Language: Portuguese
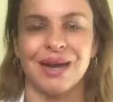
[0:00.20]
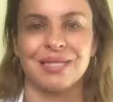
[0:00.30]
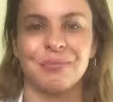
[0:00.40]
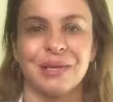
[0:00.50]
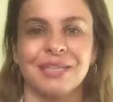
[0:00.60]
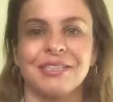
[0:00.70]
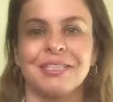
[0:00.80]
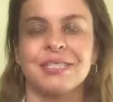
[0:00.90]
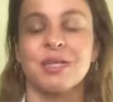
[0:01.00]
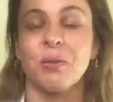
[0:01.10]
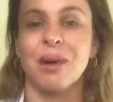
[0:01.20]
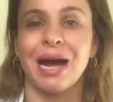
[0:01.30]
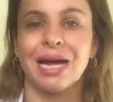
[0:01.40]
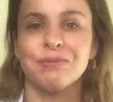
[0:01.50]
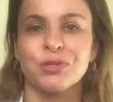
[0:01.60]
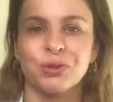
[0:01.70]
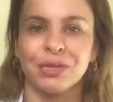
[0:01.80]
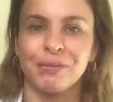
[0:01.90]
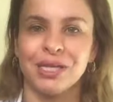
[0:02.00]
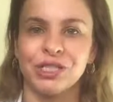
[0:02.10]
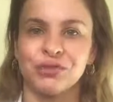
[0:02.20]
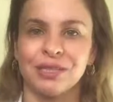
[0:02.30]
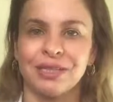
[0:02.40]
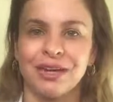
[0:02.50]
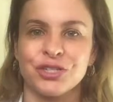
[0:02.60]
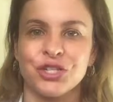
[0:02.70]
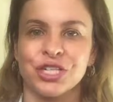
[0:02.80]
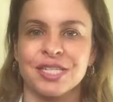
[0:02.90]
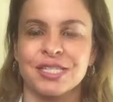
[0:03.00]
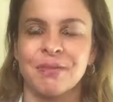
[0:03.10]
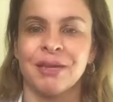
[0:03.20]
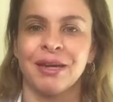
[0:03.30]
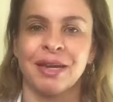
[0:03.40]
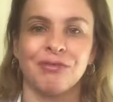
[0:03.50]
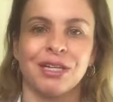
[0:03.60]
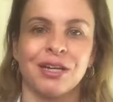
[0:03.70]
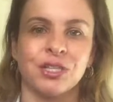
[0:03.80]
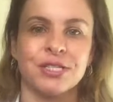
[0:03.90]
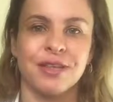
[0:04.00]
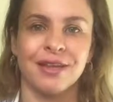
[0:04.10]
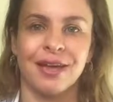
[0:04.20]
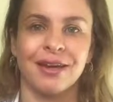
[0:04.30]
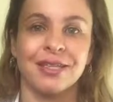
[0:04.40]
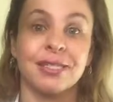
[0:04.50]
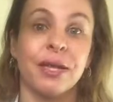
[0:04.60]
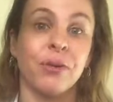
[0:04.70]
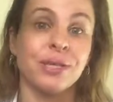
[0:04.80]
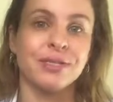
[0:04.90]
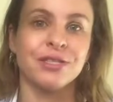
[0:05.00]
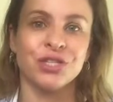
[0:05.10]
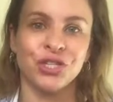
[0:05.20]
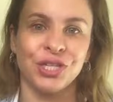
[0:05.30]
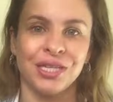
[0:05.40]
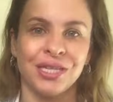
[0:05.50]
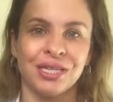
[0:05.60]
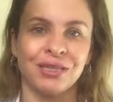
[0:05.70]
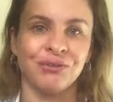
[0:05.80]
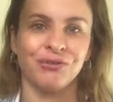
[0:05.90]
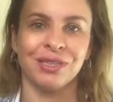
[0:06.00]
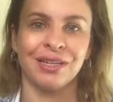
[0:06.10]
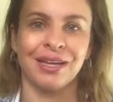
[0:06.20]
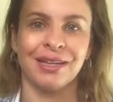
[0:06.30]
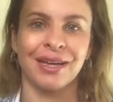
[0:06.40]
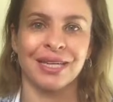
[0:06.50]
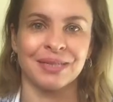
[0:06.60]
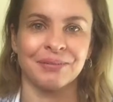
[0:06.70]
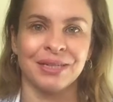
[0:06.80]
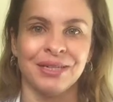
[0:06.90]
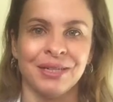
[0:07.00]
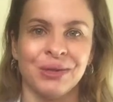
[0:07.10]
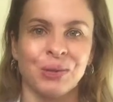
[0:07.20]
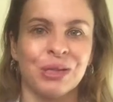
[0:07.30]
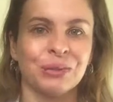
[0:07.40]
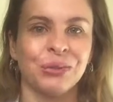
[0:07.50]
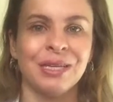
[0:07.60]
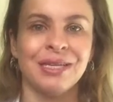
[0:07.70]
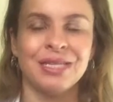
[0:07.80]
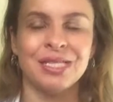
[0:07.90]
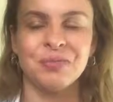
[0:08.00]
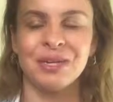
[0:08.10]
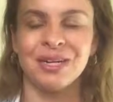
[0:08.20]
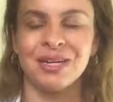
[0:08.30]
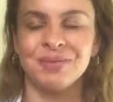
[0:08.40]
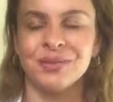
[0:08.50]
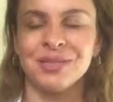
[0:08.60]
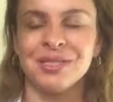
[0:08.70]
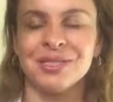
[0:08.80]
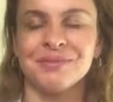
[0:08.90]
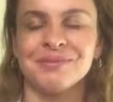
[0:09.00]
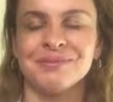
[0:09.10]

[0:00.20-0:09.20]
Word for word: As plantas são absolutamente fantásticas. Na verdade, sem elas não existiria vida na Terra. Quando inspiramos,